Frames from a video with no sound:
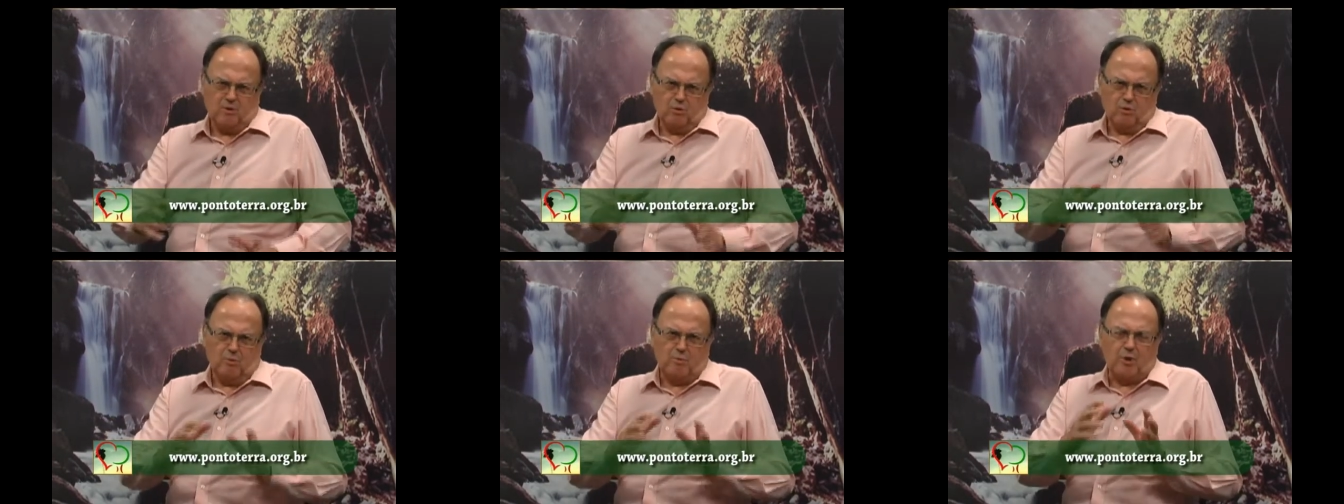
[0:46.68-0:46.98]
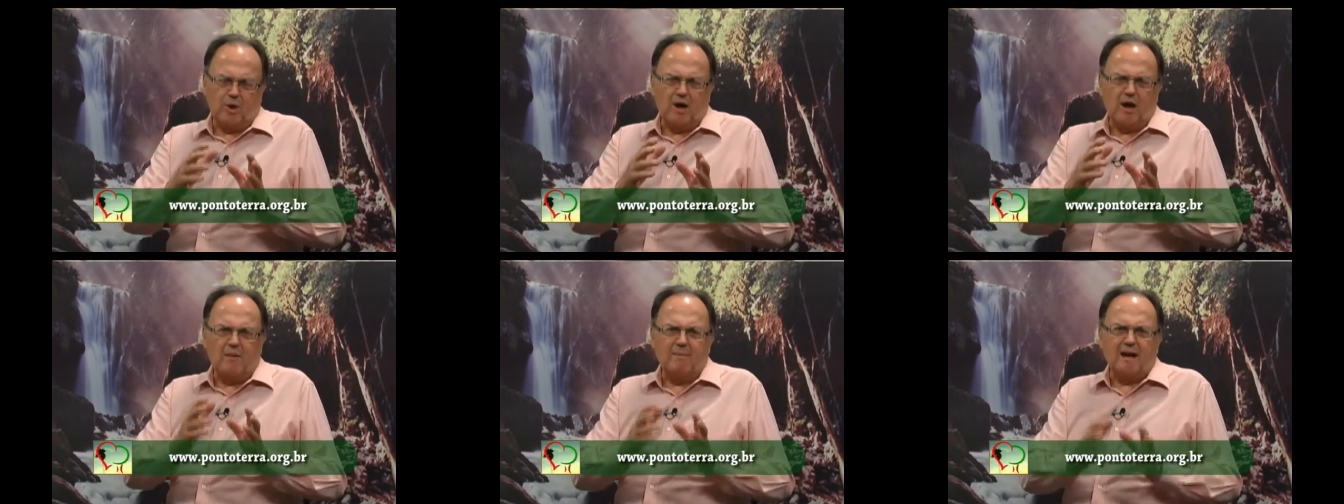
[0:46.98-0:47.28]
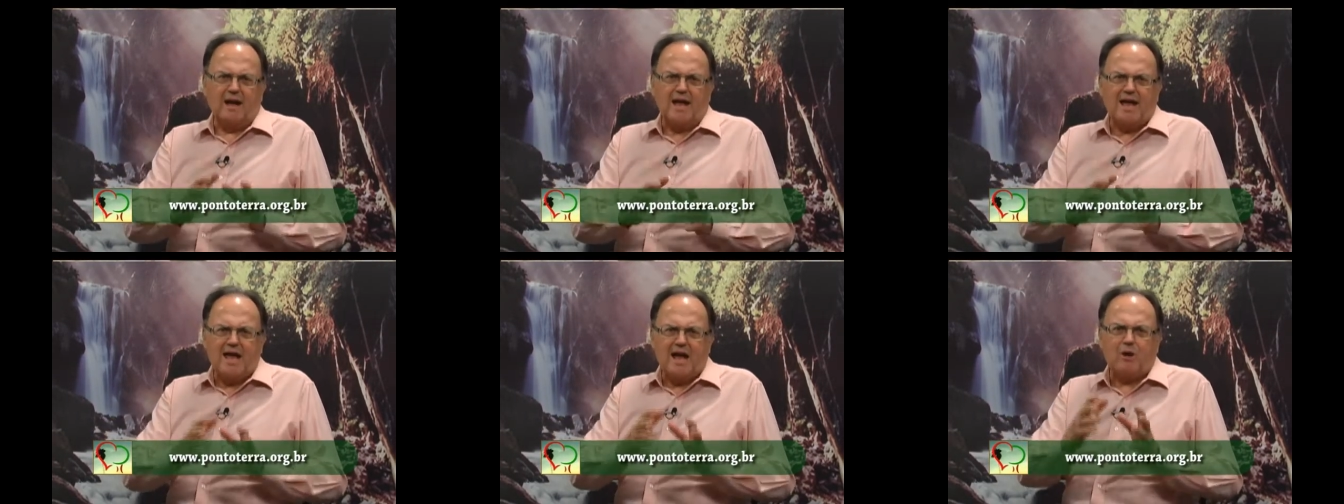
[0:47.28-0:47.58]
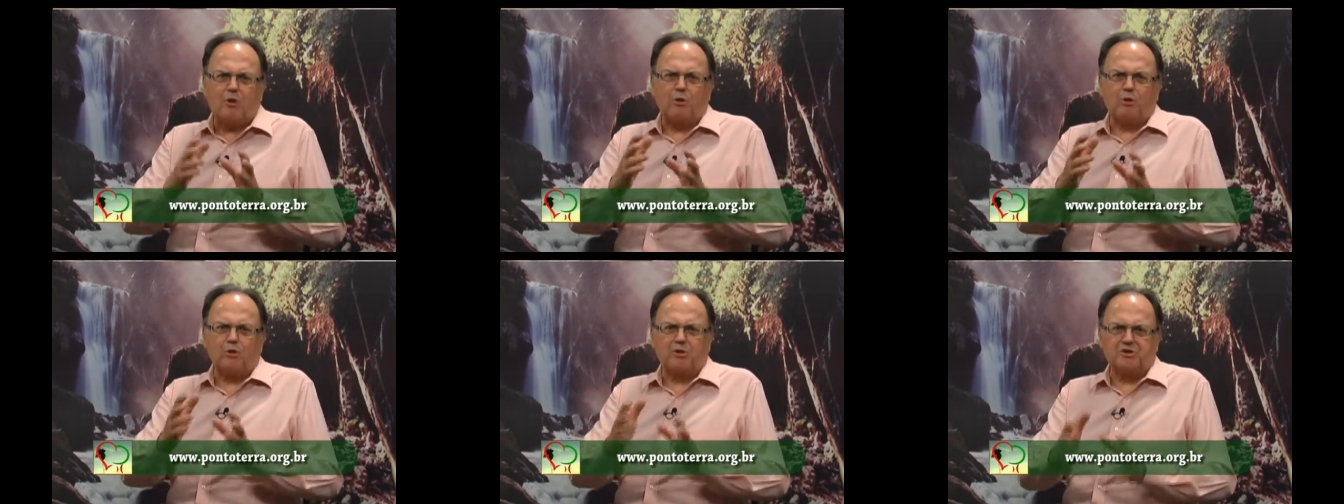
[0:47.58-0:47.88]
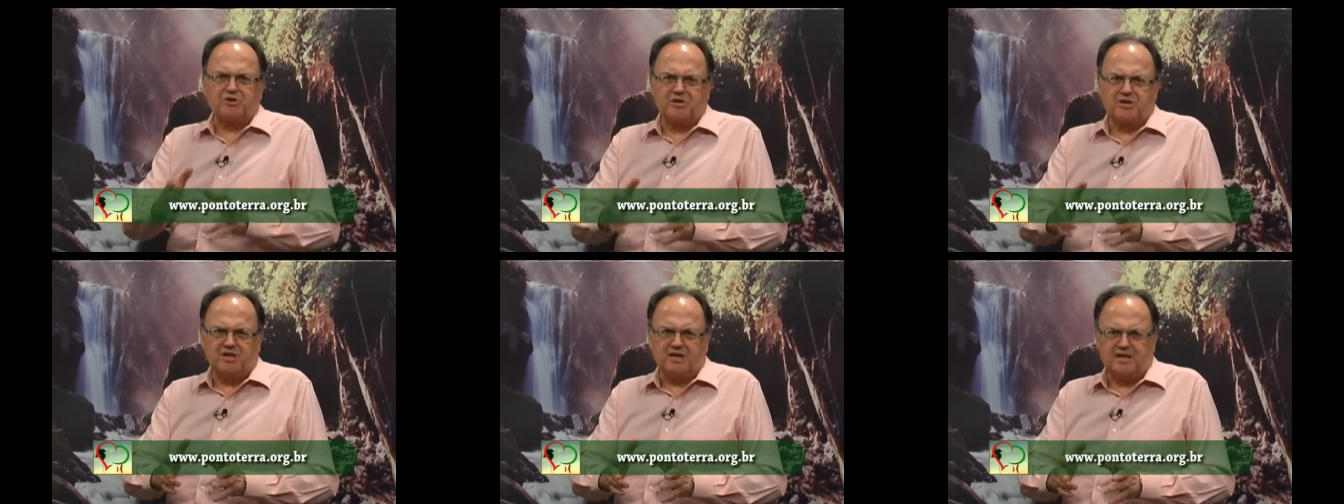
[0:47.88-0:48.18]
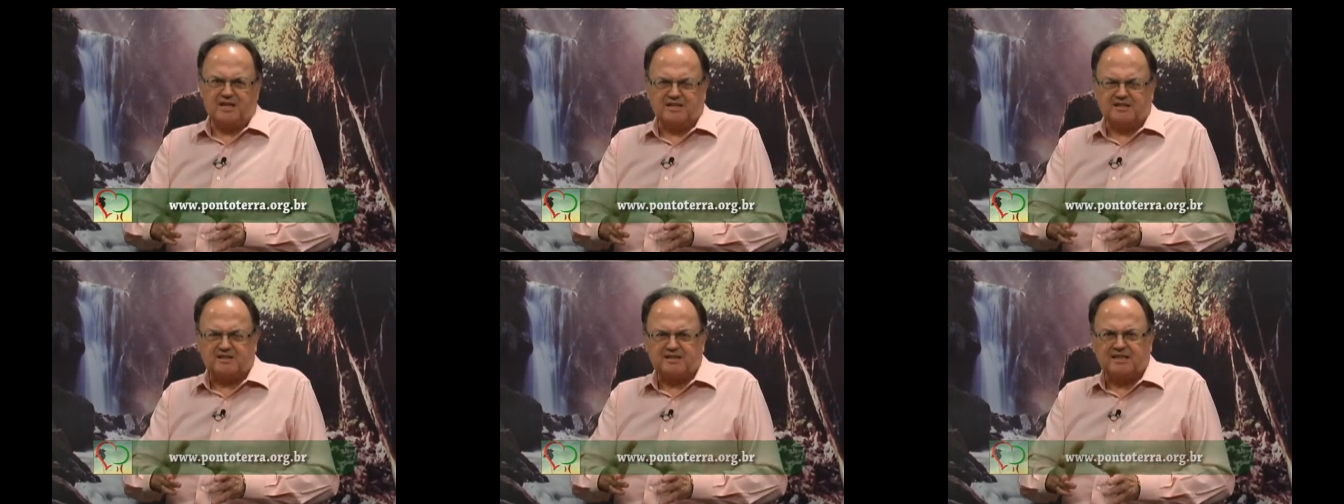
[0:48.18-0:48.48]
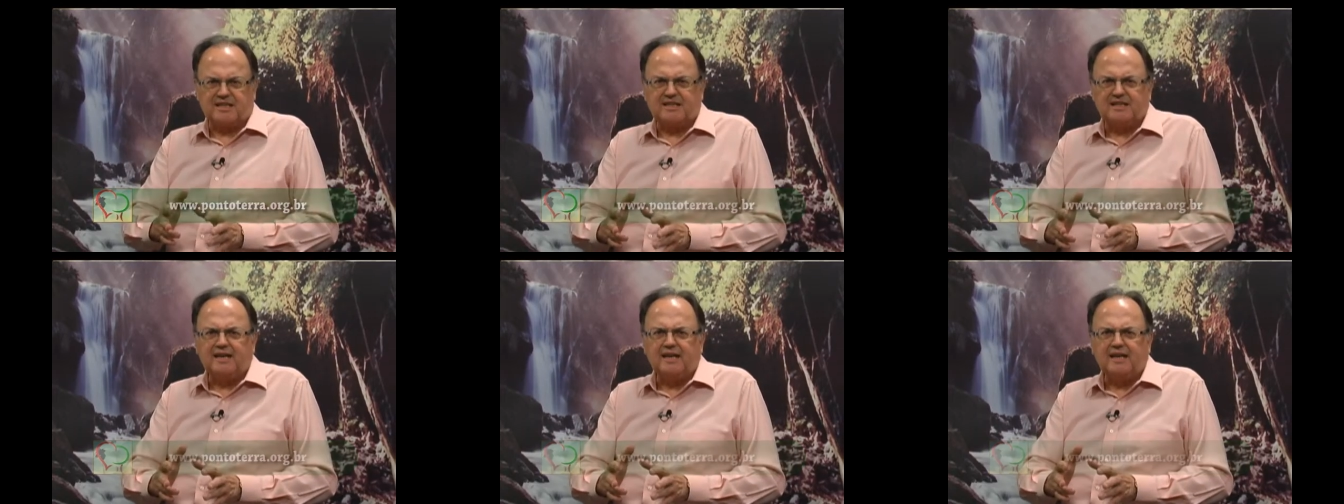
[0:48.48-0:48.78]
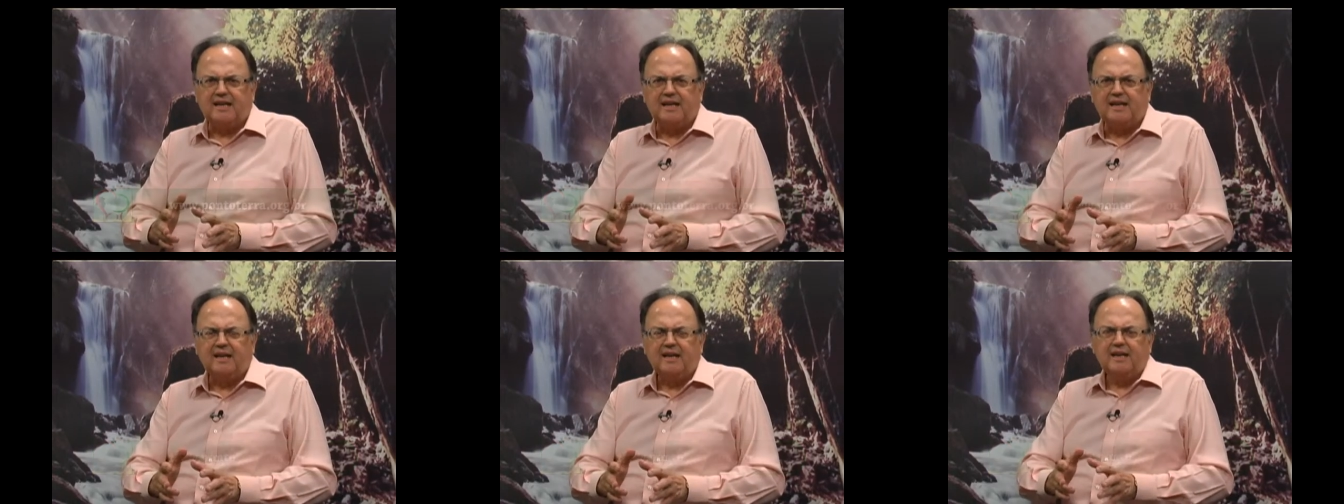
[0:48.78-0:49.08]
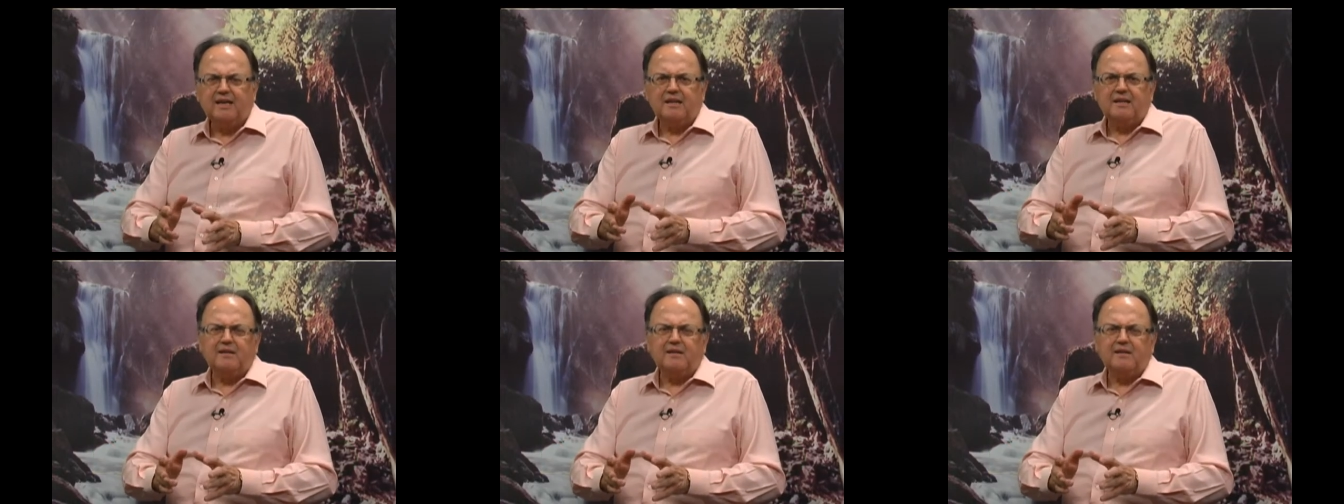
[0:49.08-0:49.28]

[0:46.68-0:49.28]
o programa Ecologia e Cidadania,